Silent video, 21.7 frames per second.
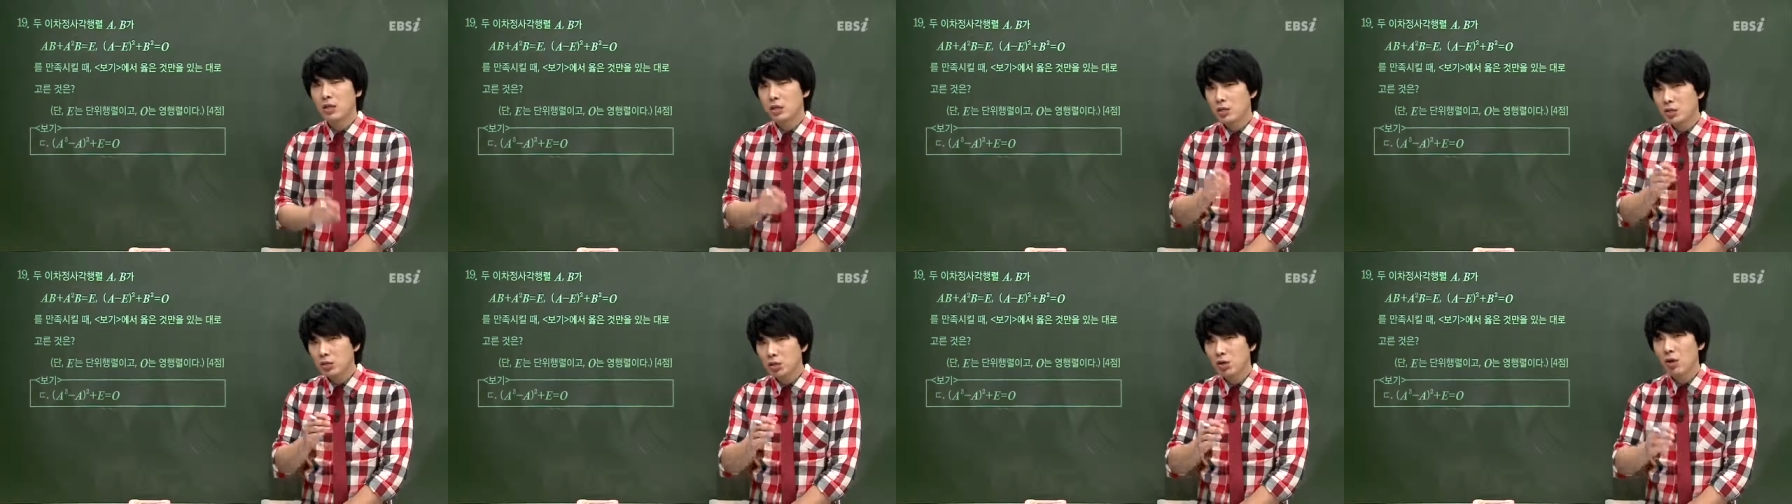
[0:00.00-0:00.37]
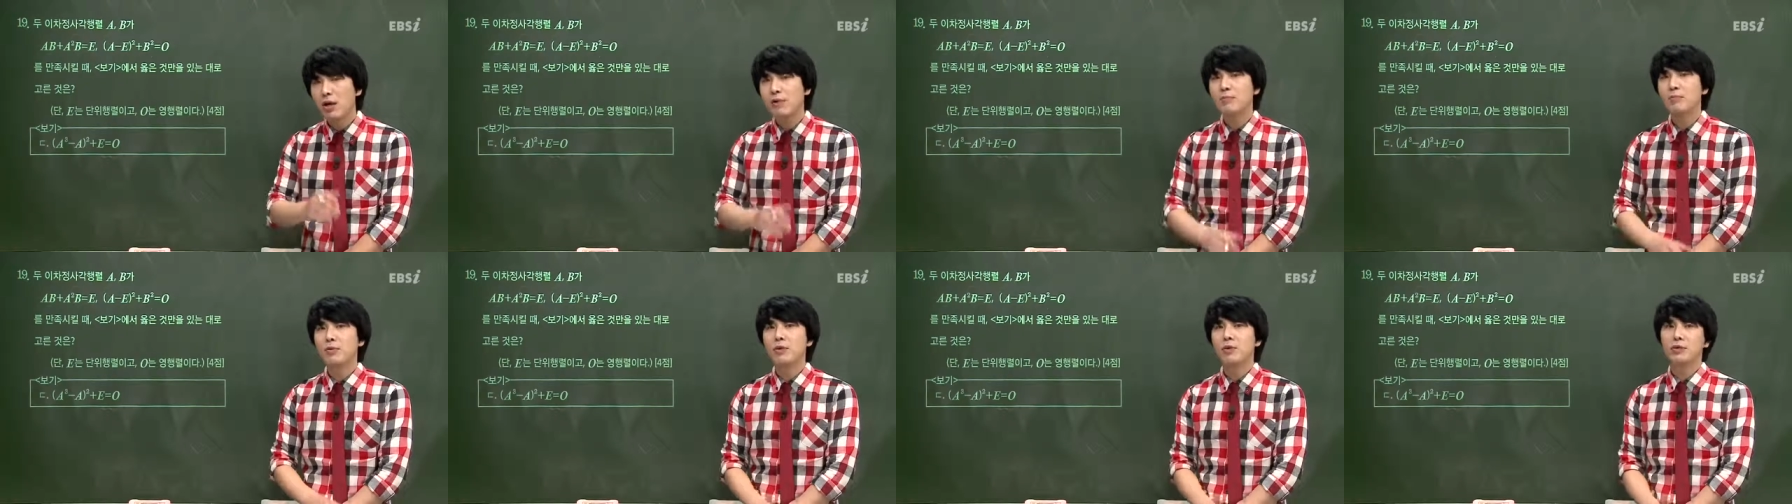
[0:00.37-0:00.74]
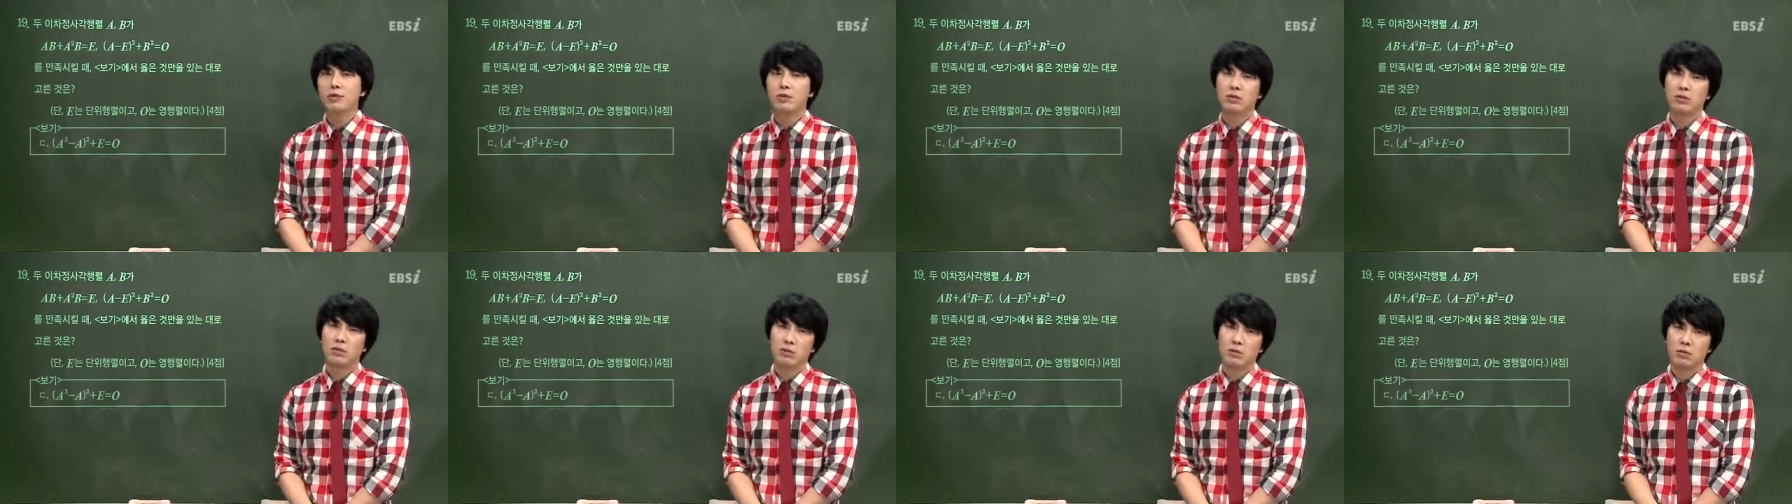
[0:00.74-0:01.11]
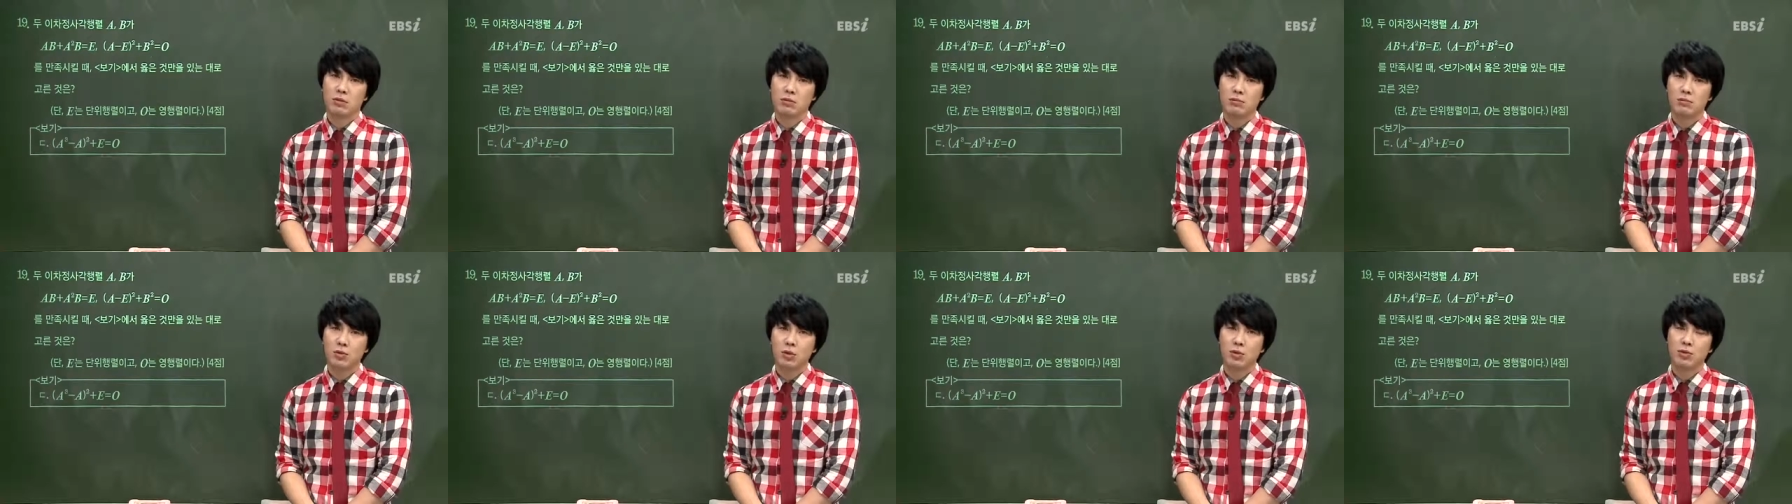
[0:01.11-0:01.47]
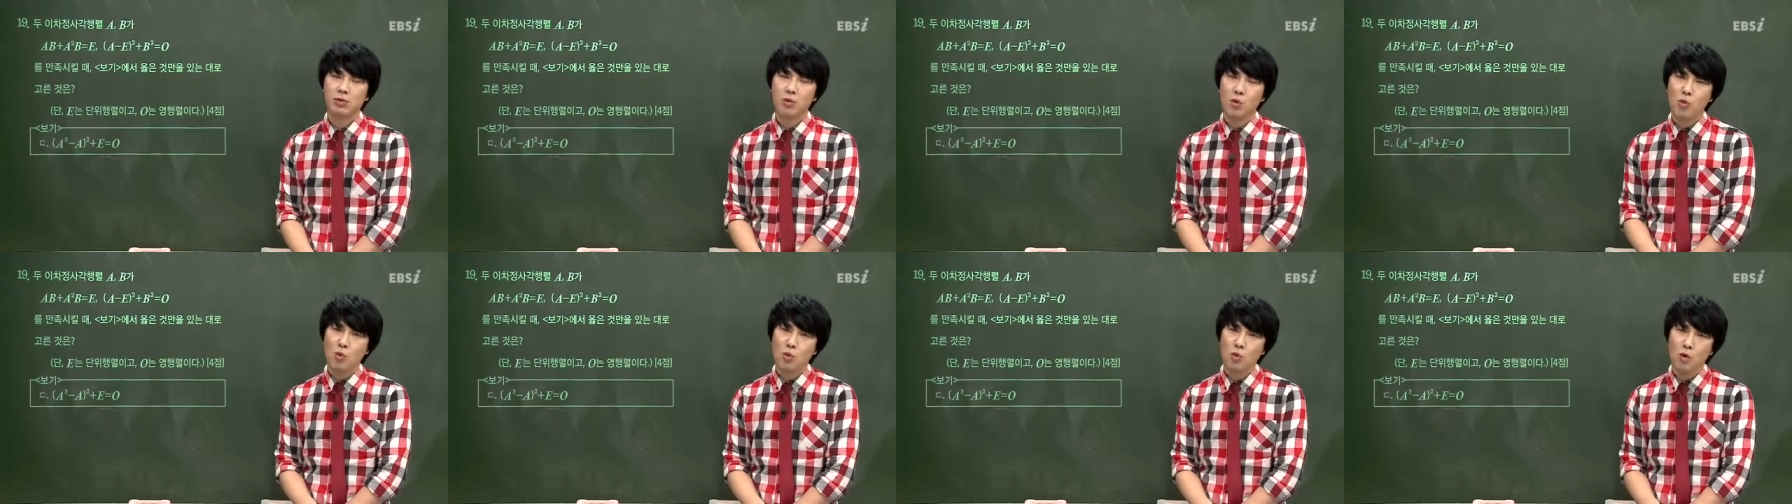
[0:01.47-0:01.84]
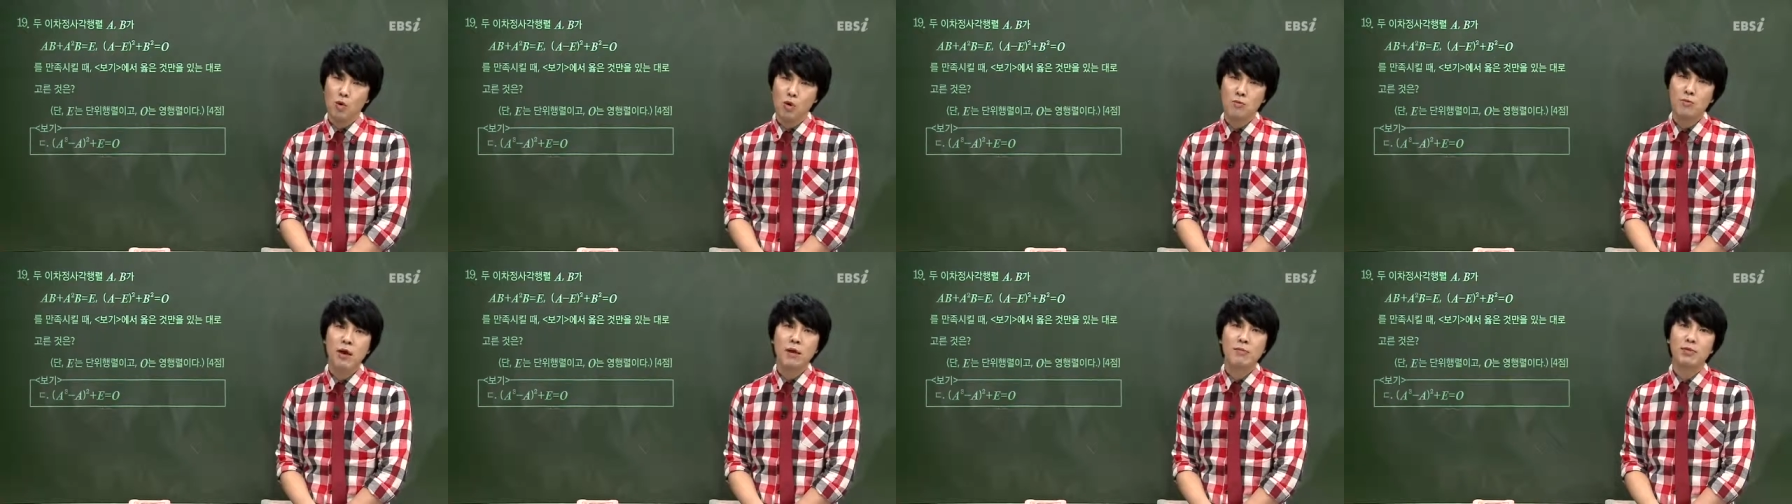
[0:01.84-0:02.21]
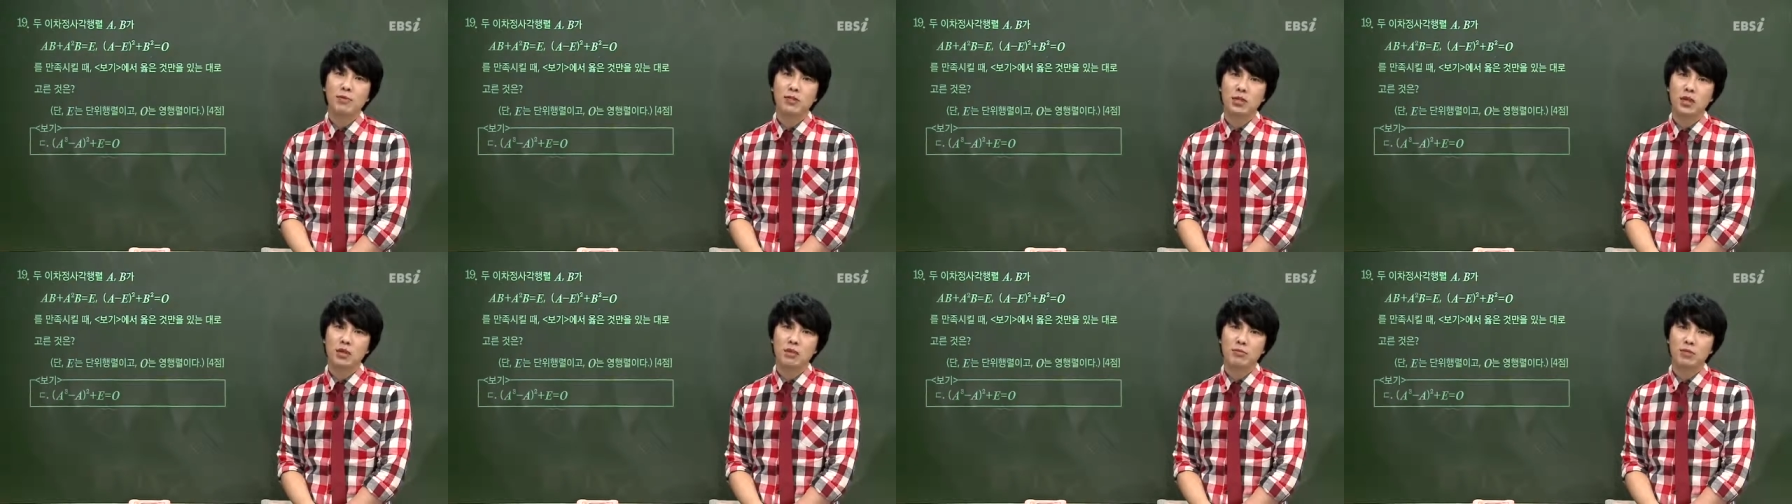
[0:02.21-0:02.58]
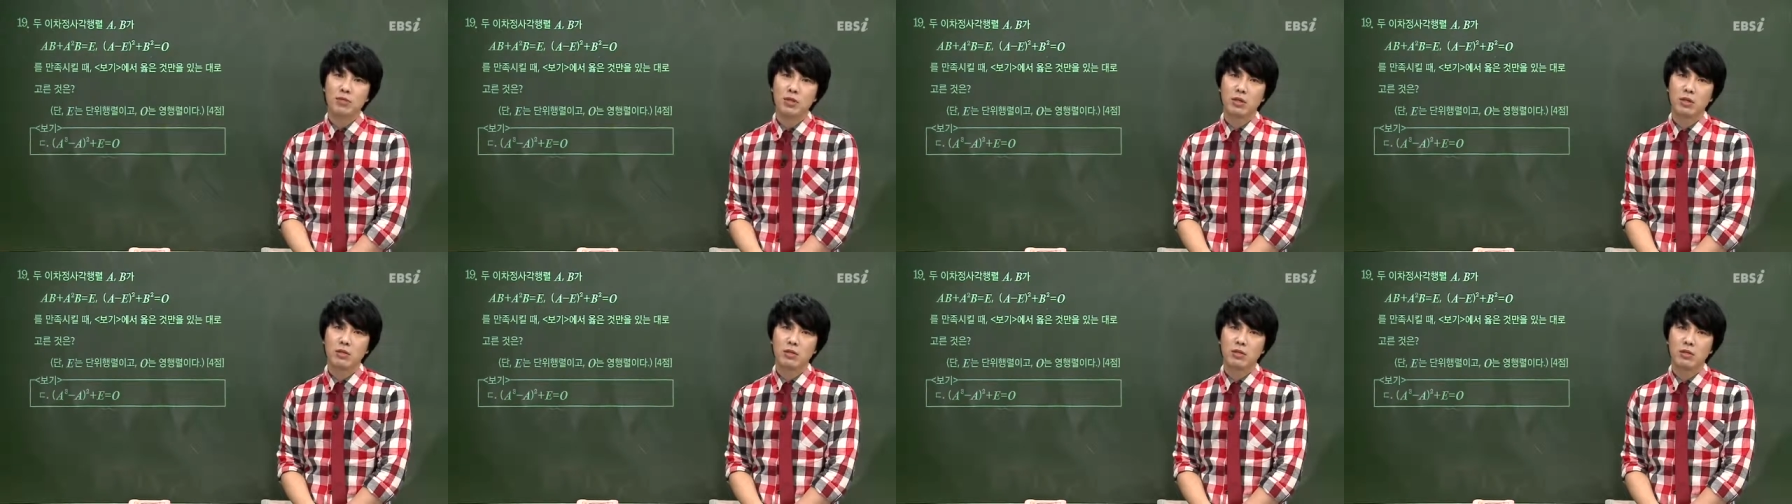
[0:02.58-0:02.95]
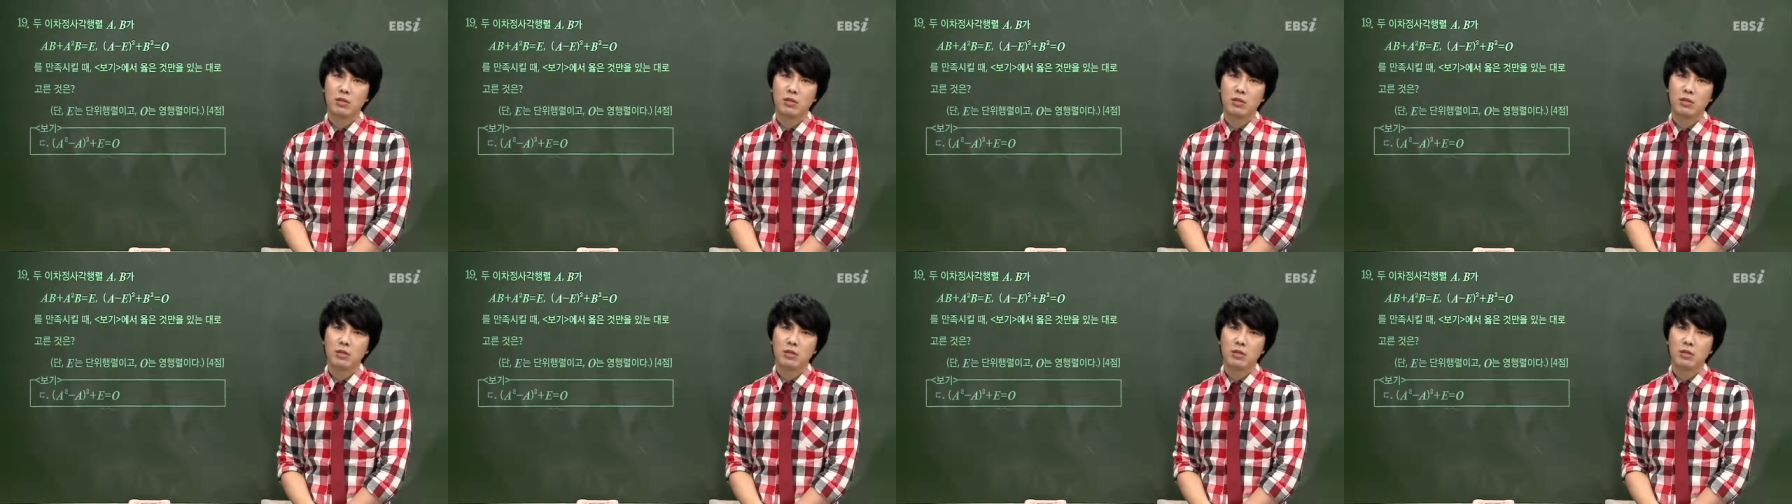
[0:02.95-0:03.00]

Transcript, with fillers: 그거 한번 머리 곰곰이 한번 생각해 보세요.